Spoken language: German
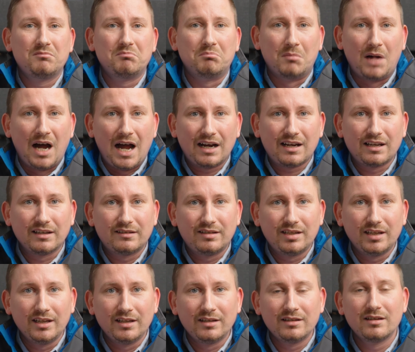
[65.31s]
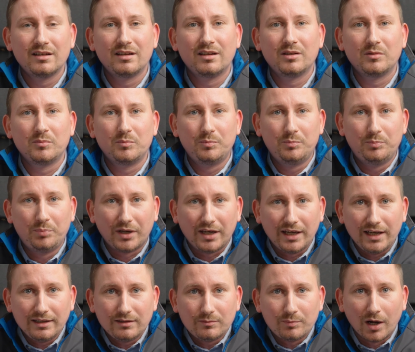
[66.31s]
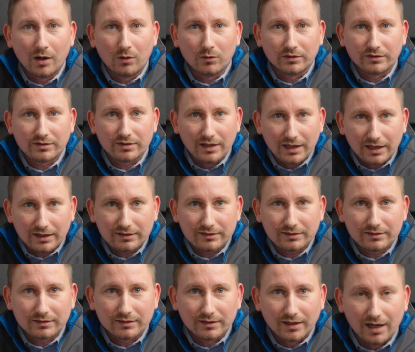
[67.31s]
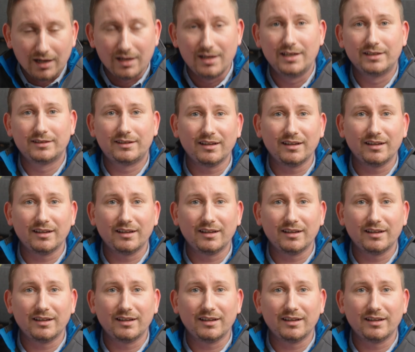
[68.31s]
Marketing bringt bei uns nichts. Ja?